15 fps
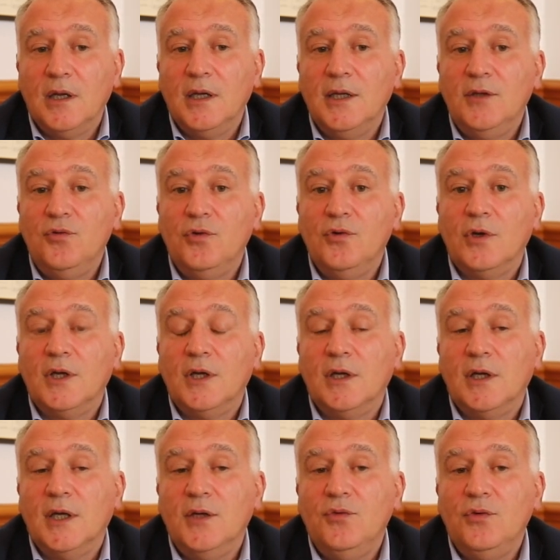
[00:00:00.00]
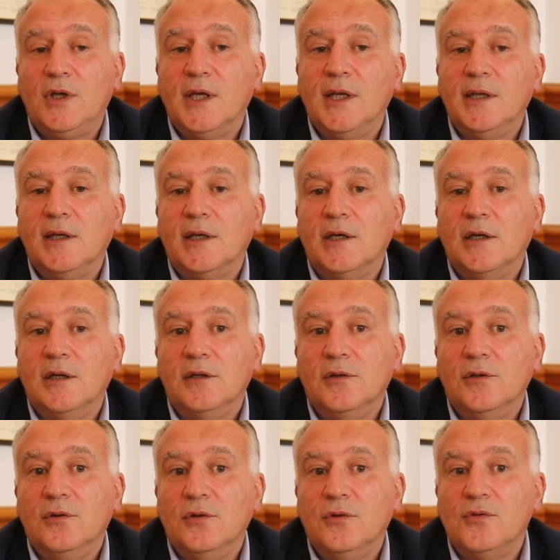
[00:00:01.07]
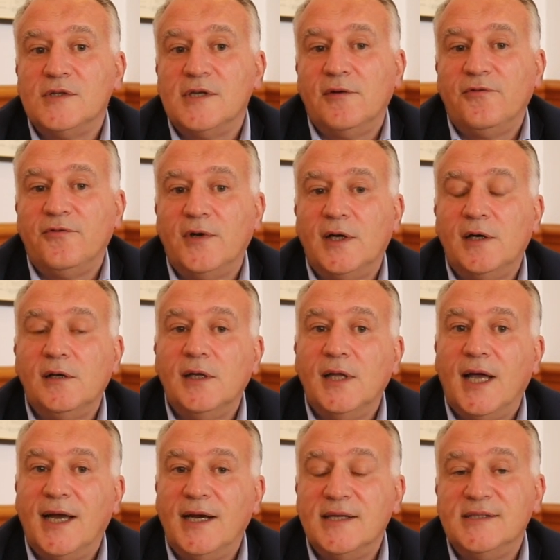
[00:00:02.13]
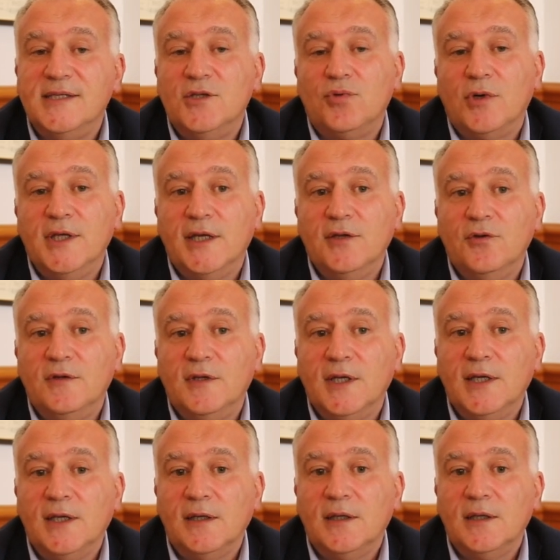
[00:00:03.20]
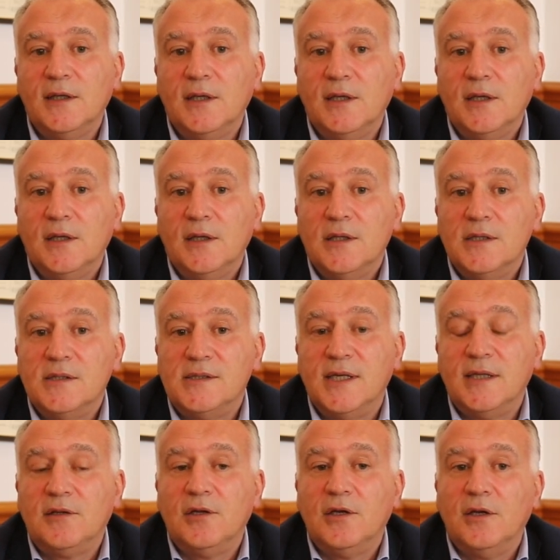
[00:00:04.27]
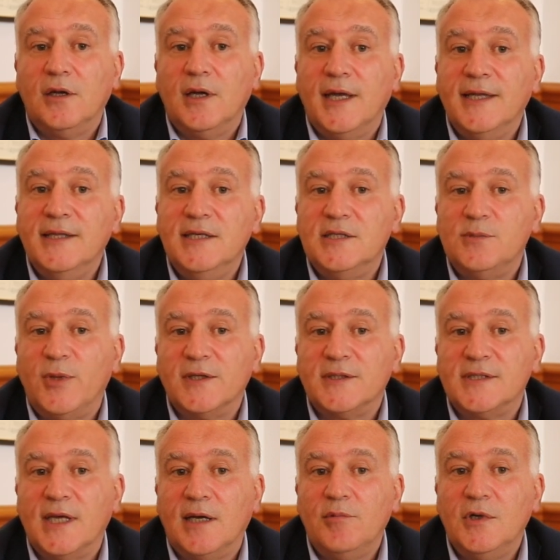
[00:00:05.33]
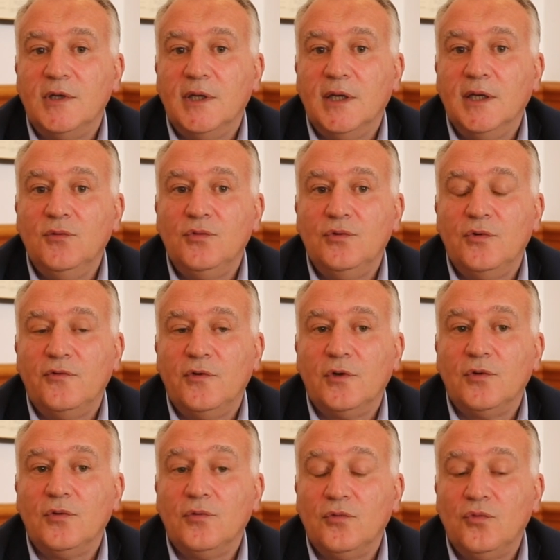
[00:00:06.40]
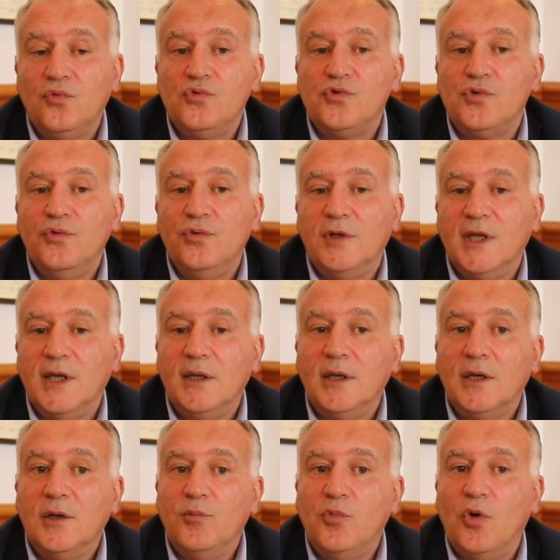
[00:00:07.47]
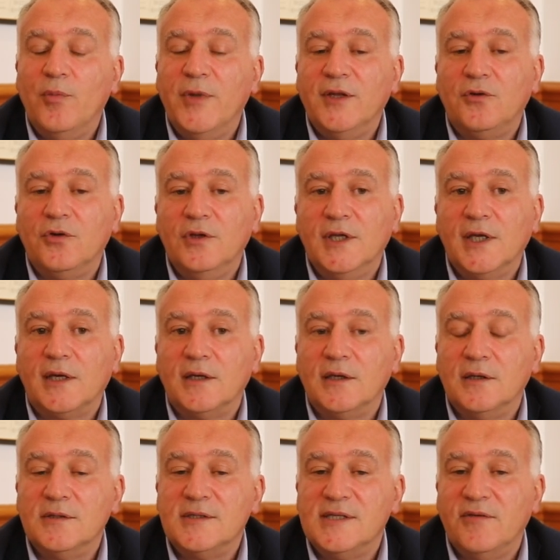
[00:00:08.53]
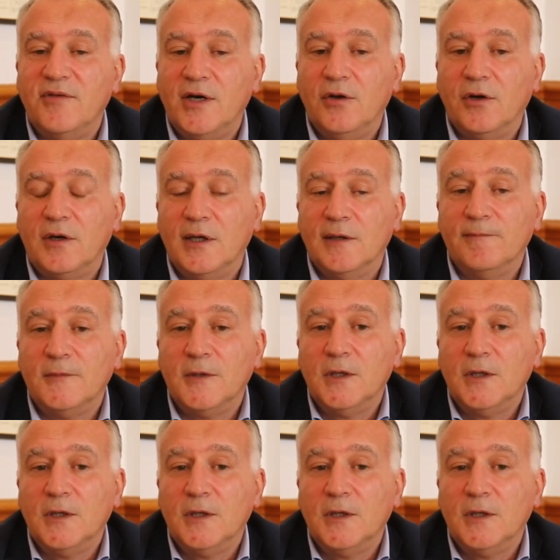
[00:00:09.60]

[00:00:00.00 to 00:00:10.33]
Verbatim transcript: éduquer euh, nos enfants à la citoyenneté, c'est indispensable et nous devons tous lutter pour maintenir ces valeurs-là.